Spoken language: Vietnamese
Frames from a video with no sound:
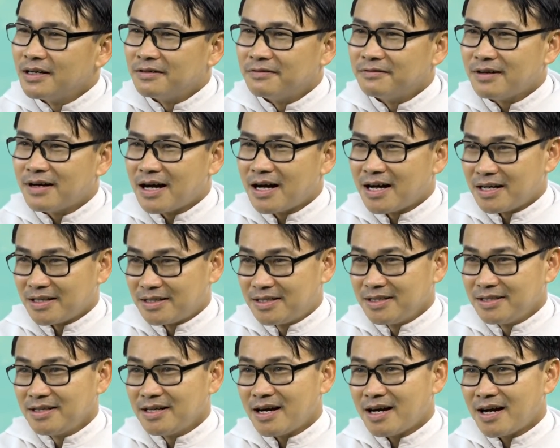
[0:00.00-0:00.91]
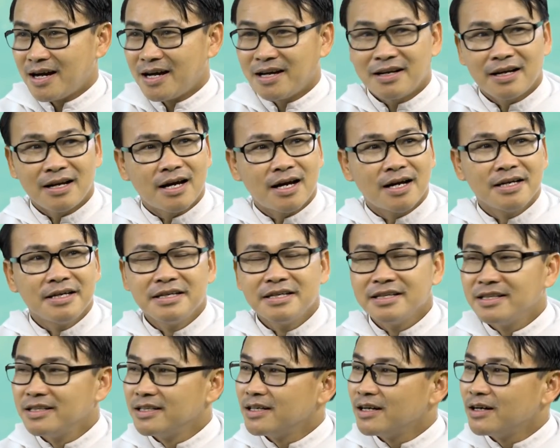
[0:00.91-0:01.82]
và thứ hai là ý
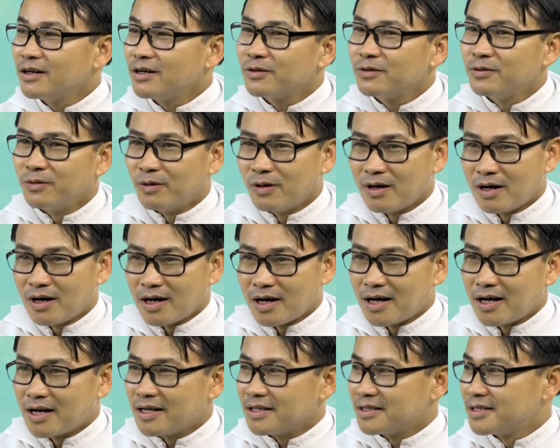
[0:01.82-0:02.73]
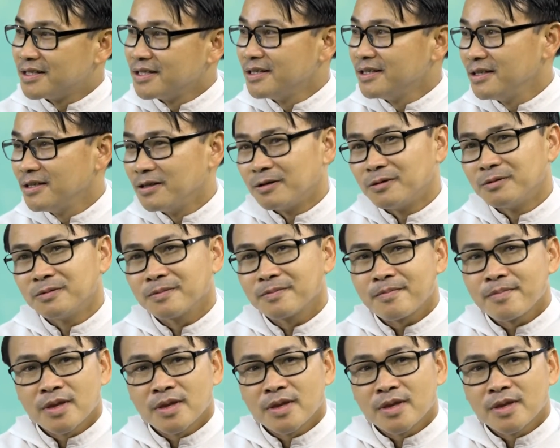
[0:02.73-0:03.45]
nghĩa của tín điều.